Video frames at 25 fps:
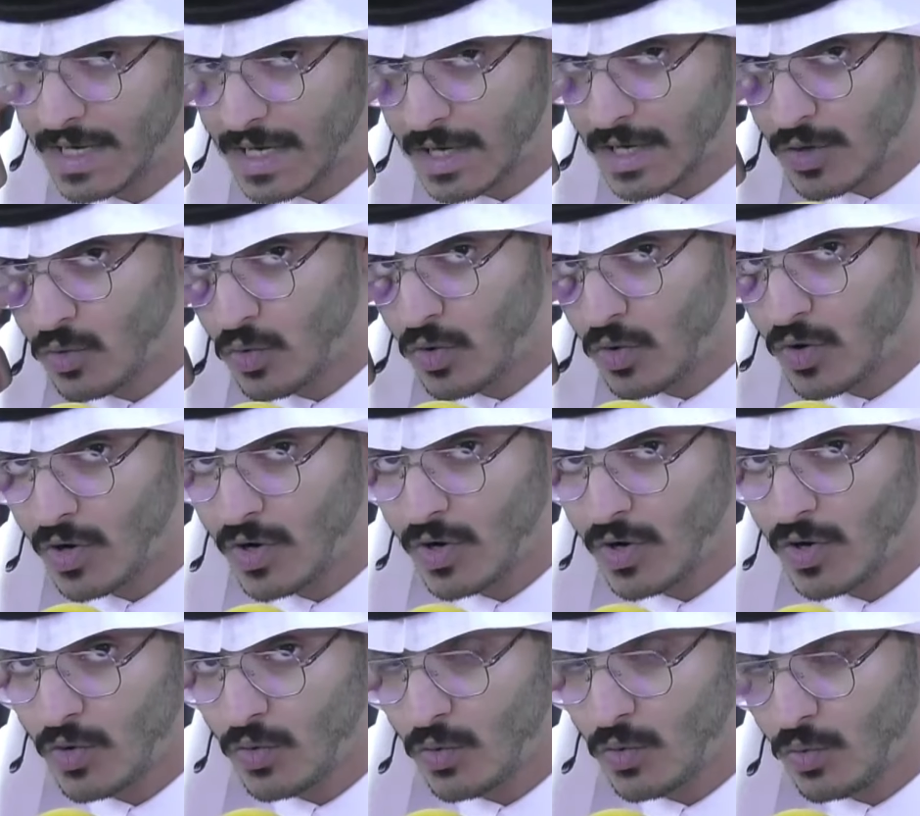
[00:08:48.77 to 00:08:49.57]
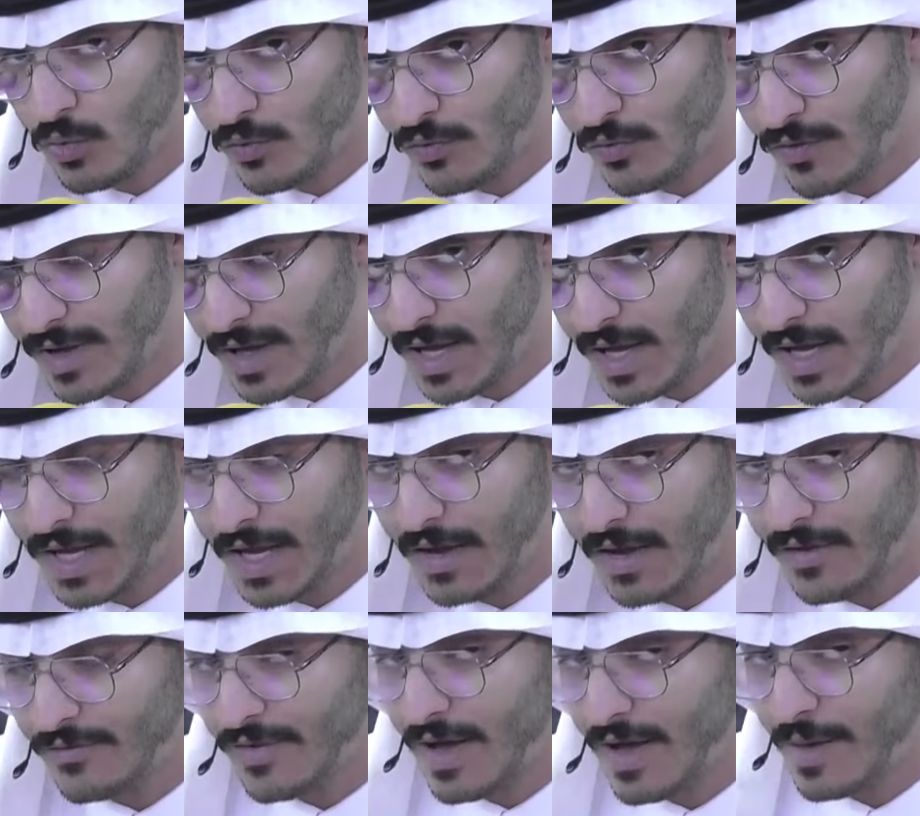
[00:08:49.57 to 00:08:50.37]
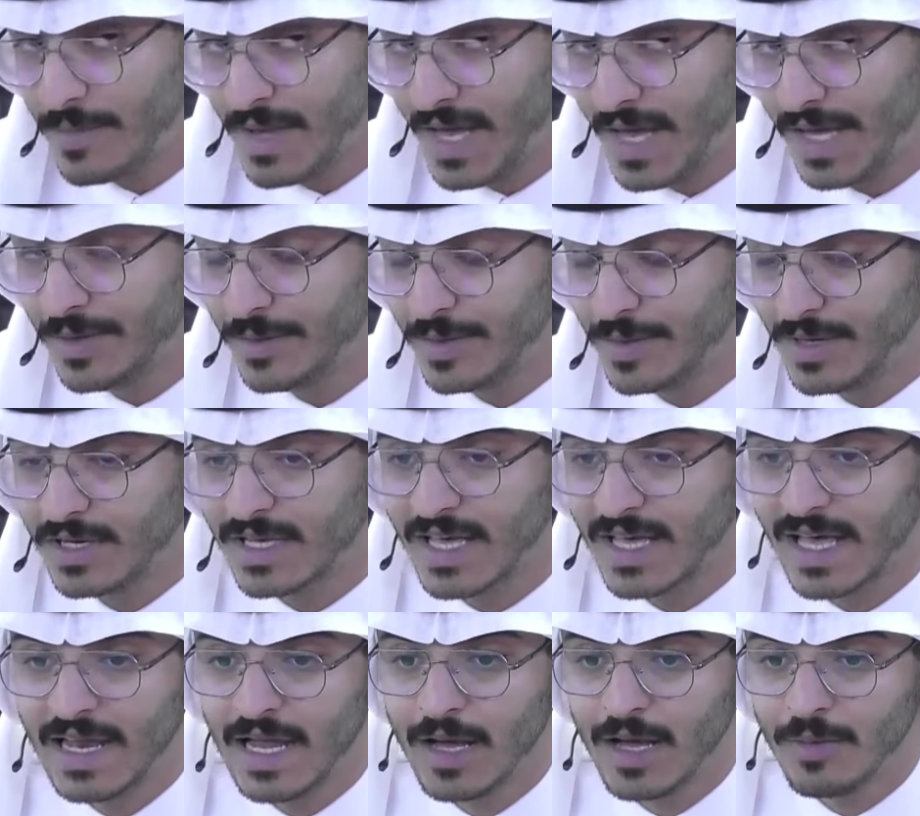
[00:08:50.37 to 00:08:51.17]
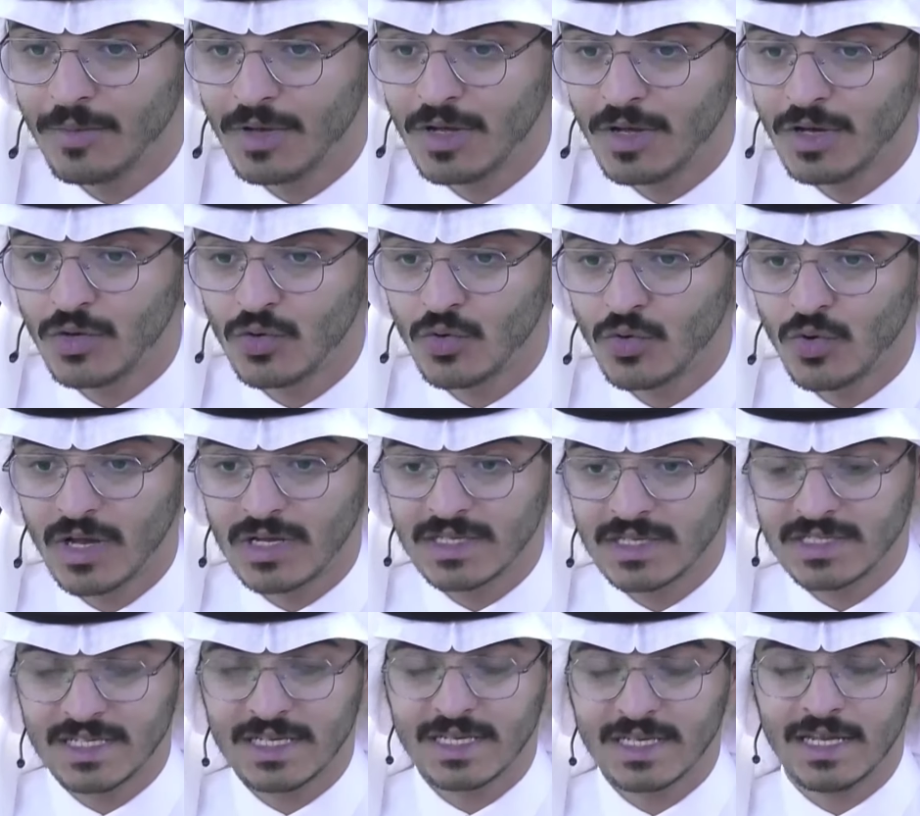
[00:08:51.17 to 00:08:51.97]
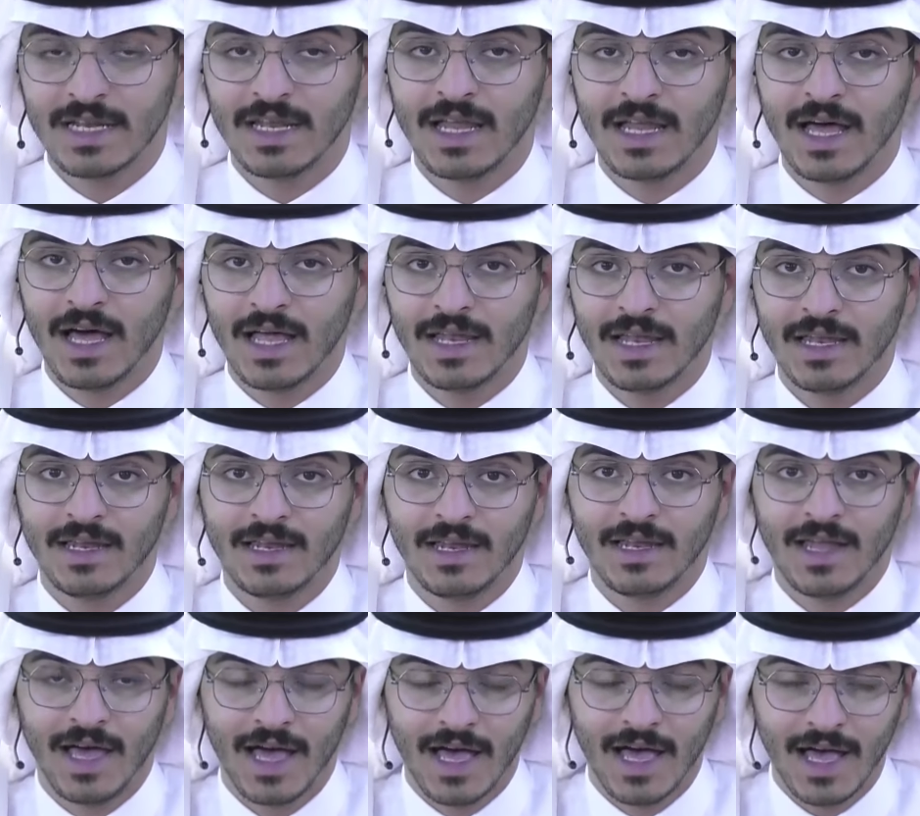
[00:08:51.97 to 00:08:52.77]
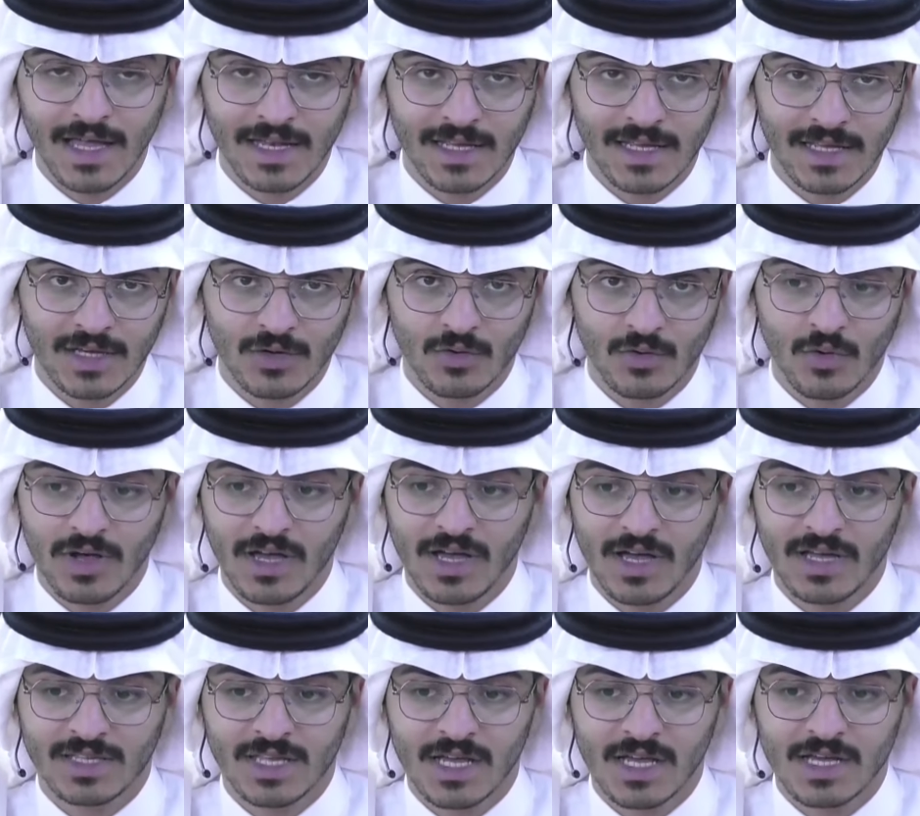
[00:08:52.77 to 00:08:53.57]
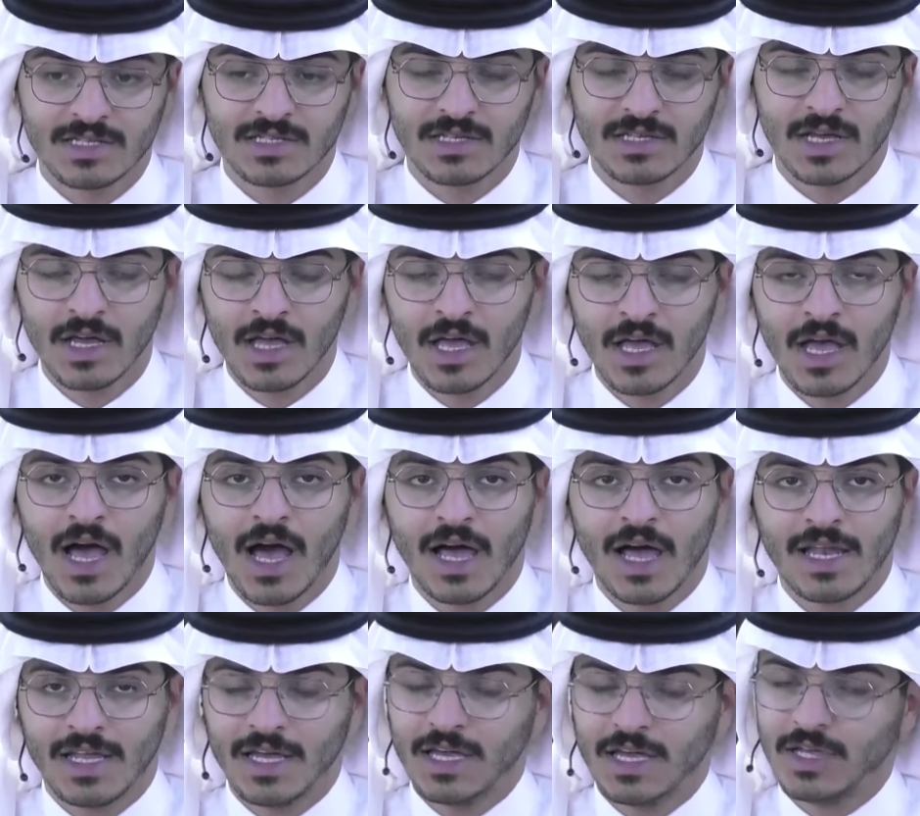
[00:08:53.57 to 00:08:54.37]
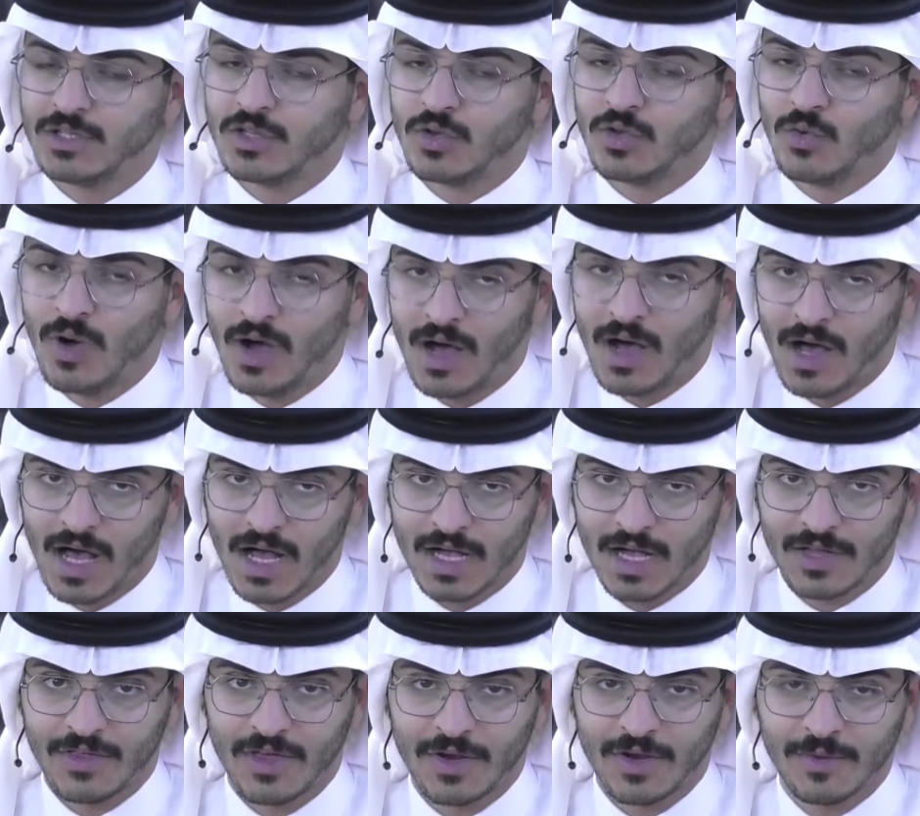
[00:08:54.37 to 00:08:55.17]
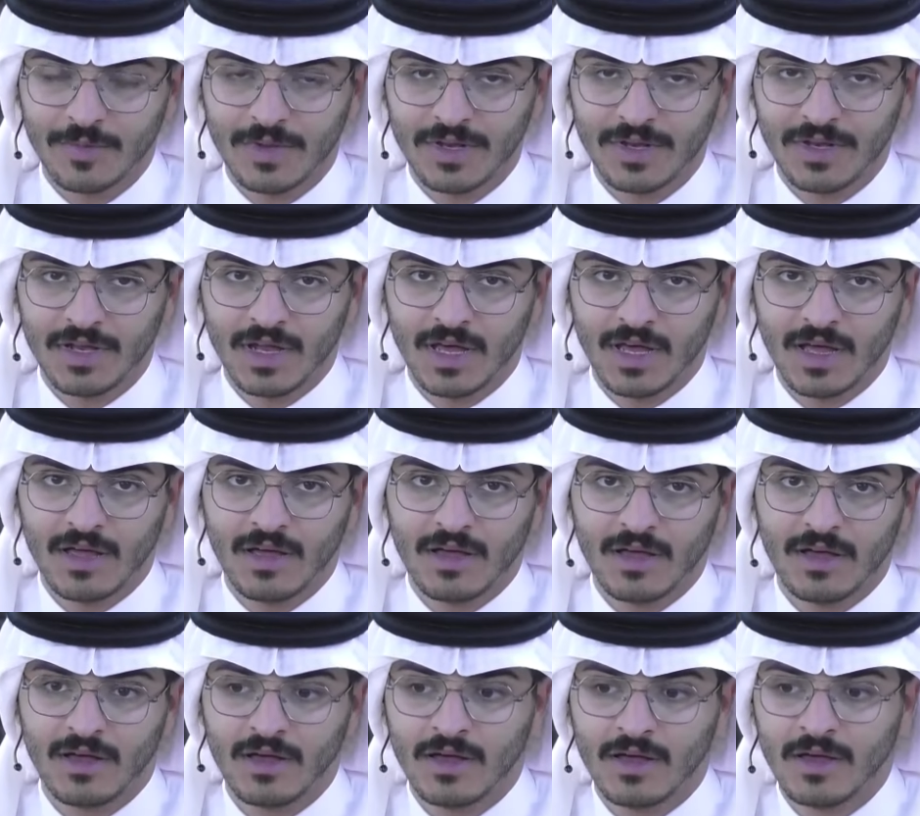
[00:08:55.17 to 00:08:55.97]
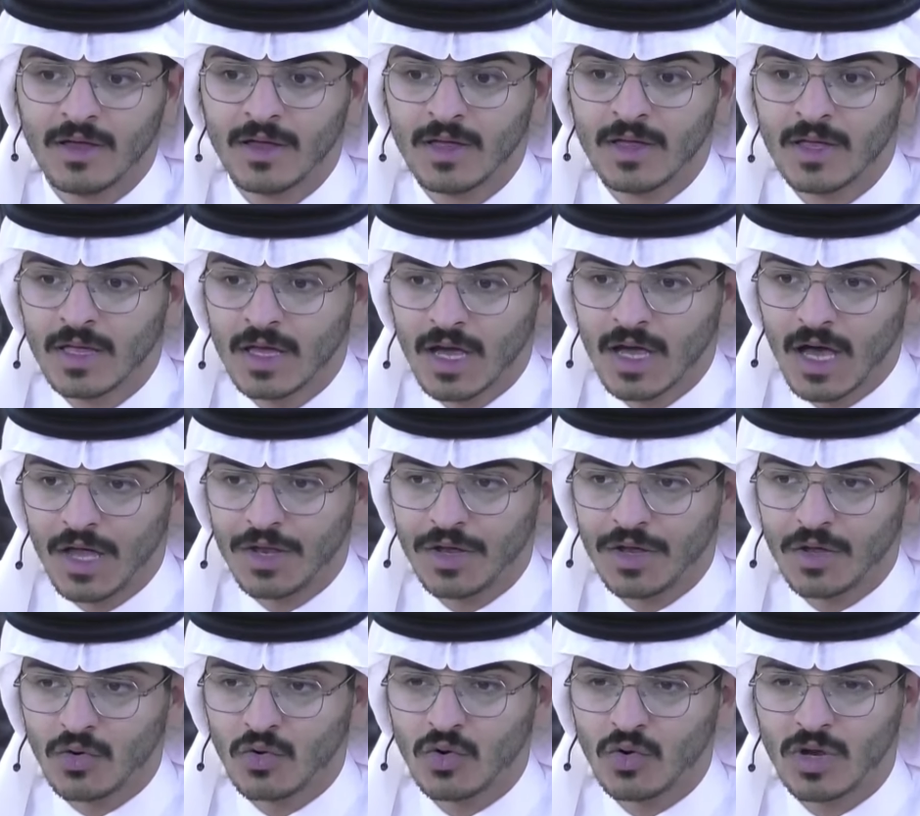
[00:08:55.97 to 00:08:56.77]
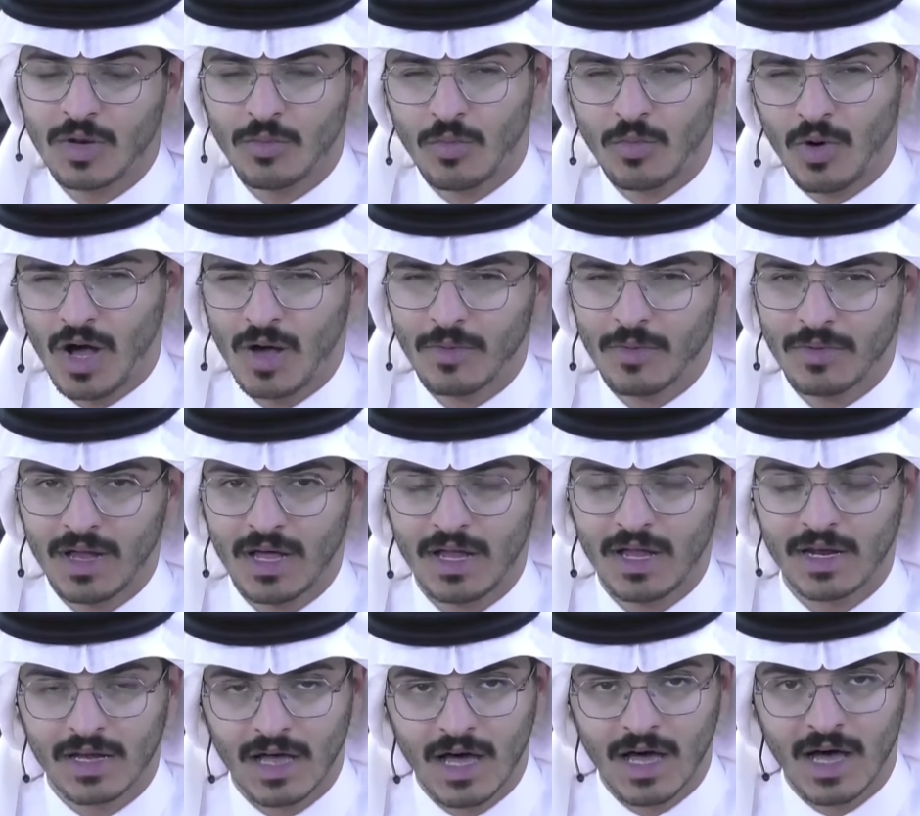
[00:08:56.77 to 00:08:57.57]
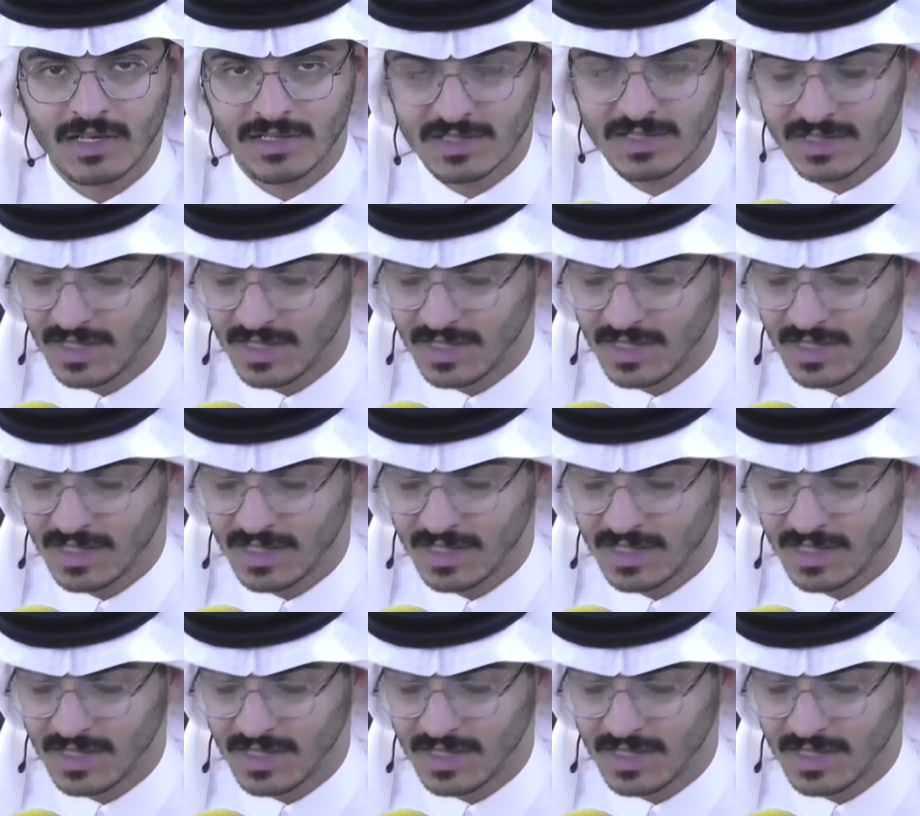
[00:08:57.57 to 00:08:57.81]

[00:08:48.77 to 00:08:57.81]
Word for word: وافهم يعني من الكلام انه الجيل الحالي هو يحتاج الاحتواء اكثر من آه خلينا نقول المعامله القاسيه نعم.